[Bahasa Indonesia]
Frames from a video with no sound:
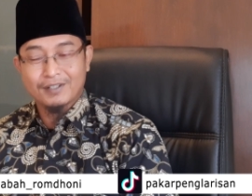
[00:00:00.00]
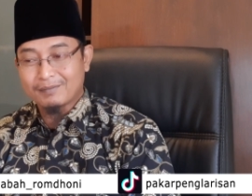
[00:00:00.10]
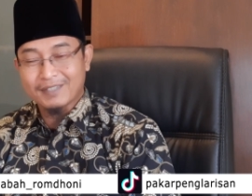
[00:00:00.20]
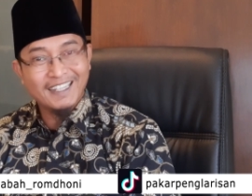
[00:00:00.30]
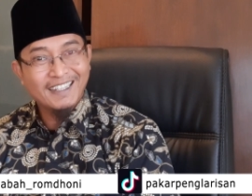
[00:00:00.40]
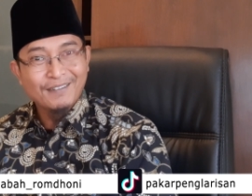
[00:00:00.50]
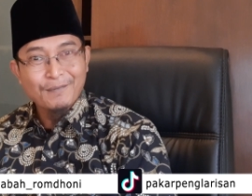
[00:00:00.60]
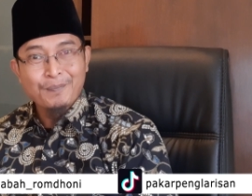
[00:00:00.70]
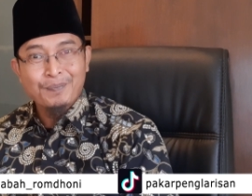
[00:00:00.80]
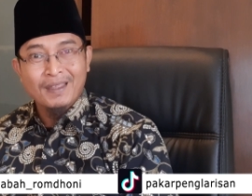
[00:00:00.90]
Paham ya?
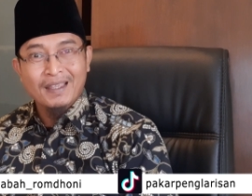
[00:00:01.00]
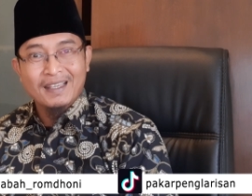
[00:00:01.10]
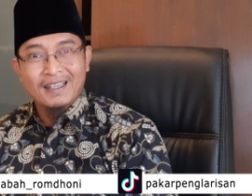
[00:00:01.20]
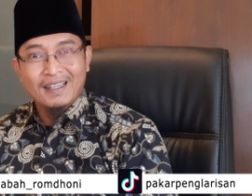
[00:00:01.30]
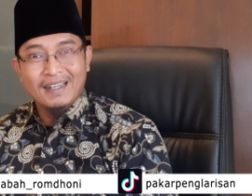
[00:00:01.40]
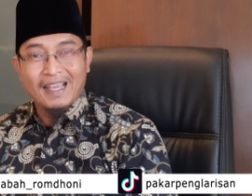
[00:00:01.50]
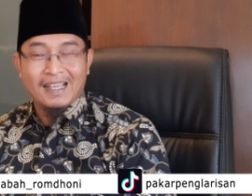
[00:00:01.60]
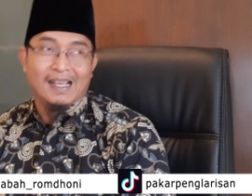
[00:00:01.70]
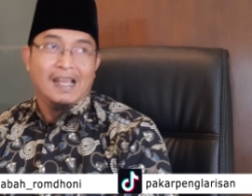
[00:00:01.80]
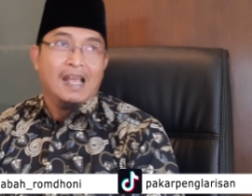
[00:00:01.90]
Nah,
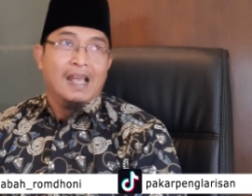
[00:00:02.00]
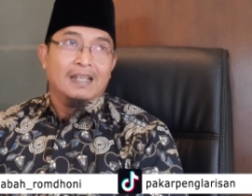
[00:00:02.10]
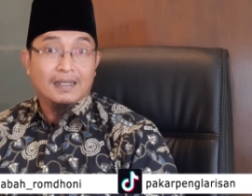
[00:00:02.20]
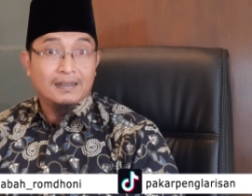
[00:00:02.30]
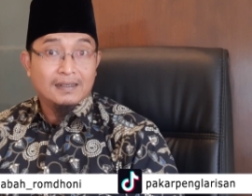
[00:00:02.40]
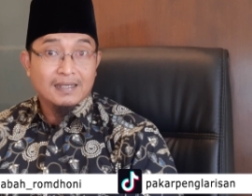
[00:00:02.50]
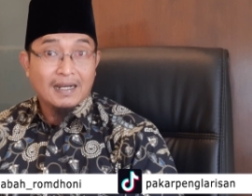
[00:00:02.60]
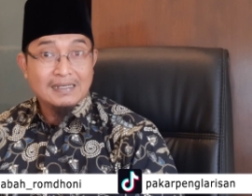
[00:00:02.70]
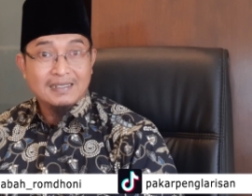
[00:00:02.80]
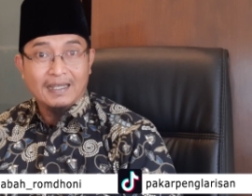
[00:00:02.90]
jadi
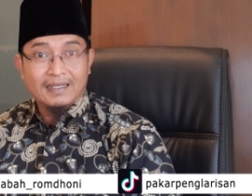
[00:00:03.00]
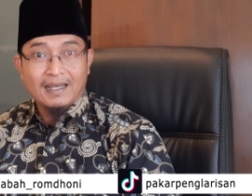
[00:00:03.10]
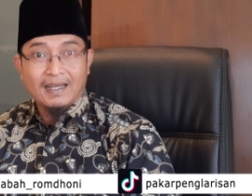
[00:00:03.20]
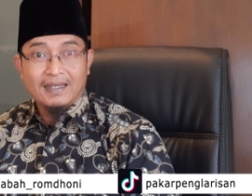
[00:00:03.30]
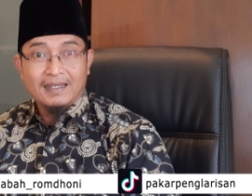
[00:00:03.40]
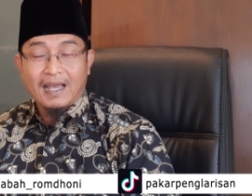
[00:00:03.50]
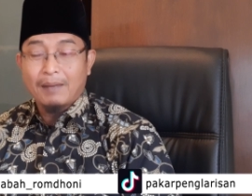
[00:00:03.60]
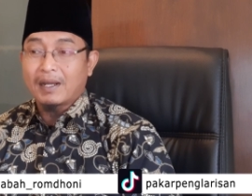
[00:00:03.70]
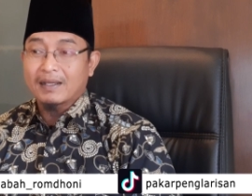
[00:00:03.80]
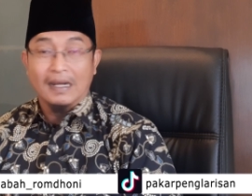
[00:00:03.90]
saran saya,
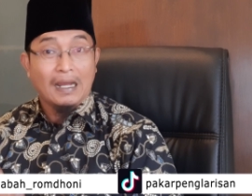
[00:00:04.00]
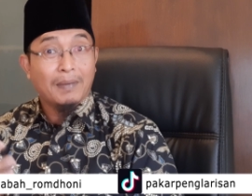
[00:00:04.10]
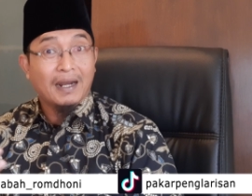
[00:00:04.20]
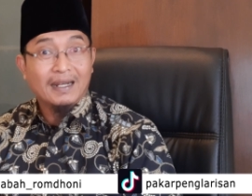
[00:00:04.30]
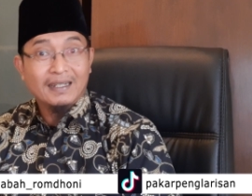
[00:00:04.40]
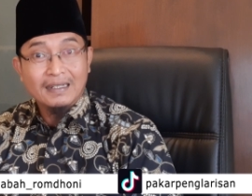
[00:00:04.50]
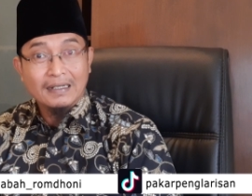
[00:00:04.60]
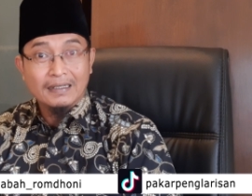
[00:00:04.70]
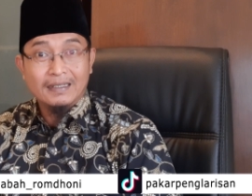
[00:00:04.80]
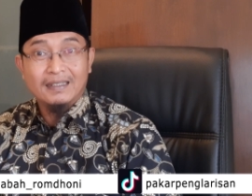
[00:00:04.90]
amalkan amalan
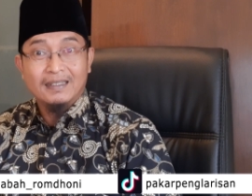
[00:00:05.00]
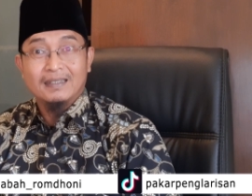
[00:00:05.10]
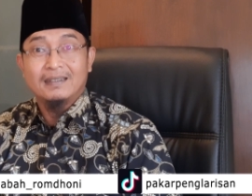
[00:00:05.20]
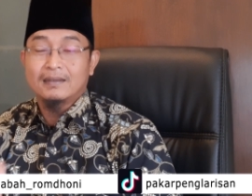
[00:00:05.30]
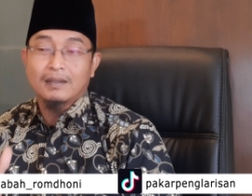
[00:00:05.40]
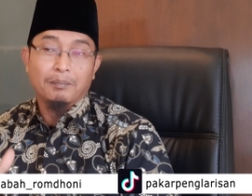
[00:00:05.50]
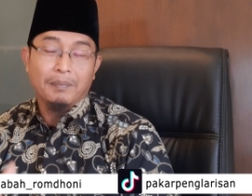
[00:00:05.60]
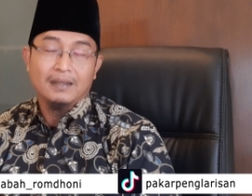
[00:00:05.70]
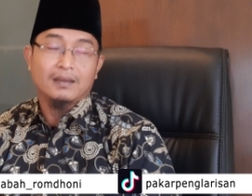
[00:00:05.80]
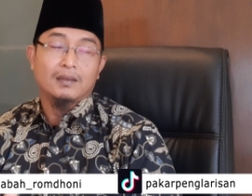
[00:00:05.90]
ini di
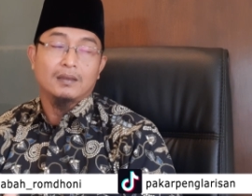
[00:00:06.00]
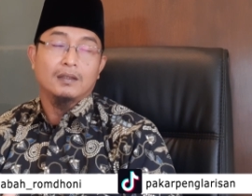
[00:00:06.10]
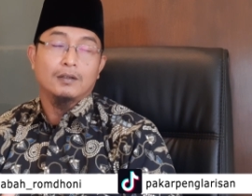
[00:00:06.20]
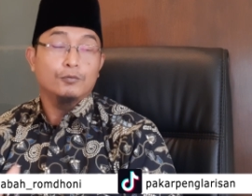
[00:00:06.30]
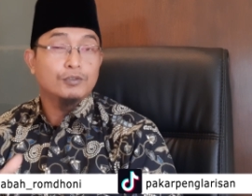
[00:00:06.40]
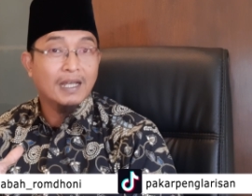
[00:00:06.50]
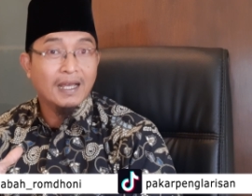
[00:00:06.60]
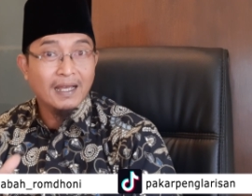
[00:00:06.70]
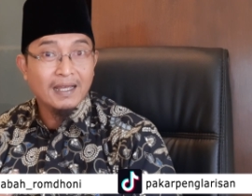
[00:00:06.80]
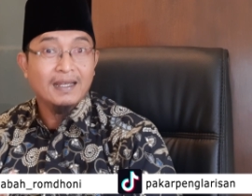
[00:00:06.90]
tempat
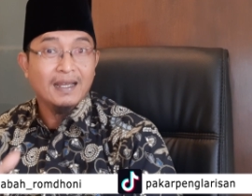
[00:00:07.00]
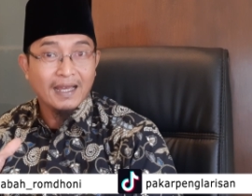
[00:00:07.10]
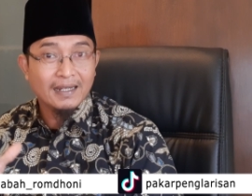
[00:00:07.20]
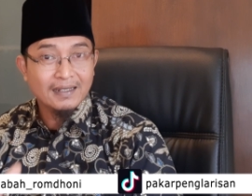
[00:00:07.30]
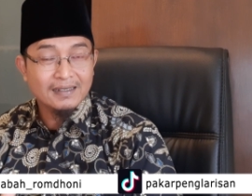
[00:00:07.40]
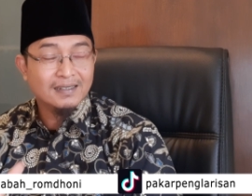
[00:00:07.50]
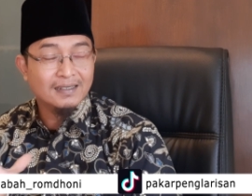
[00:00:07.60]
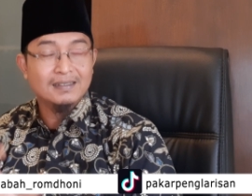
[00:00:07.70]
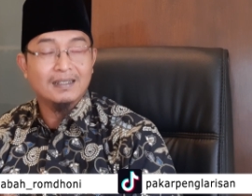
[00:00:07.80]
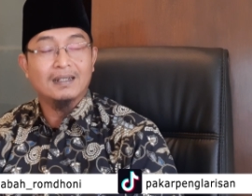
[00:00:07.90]
usaha Anda
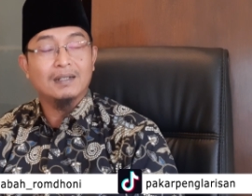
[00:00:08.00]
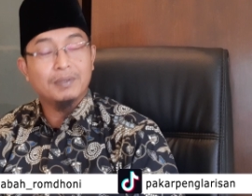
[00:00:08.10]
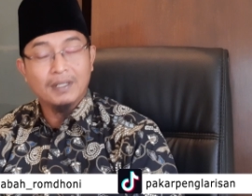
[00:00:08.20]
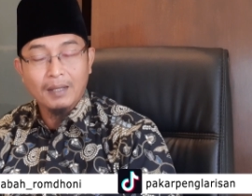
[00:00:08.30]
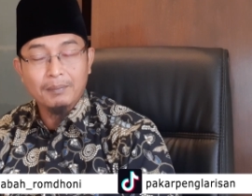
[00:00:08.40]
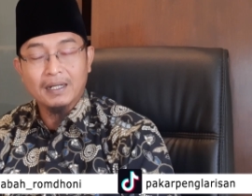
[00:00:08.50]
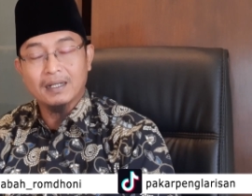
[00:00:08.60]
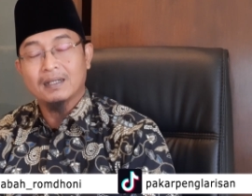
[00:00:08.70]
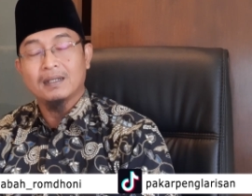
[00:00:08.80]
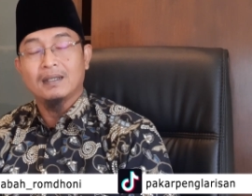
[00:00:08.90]
saja, lebih aman,
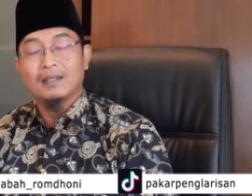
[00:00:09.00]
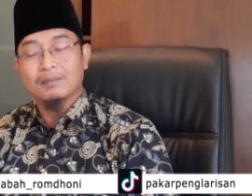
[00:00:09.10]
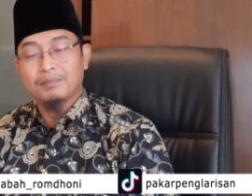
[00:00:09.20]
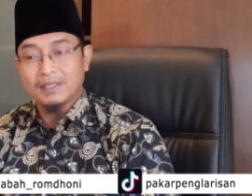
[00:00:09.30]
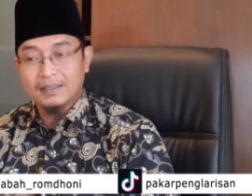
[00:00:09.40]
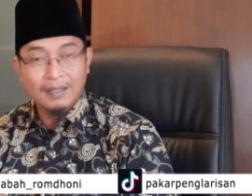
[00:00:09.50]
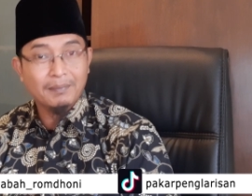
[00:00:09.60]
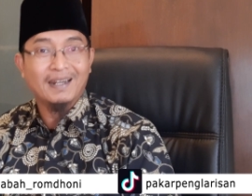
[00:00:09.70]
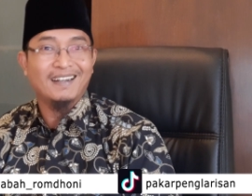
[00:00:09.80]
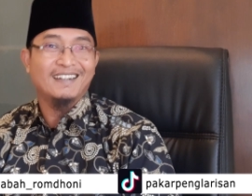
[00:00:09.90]
lebih
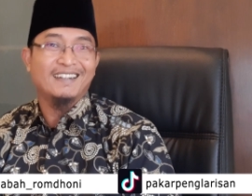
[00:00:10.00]
nyaman.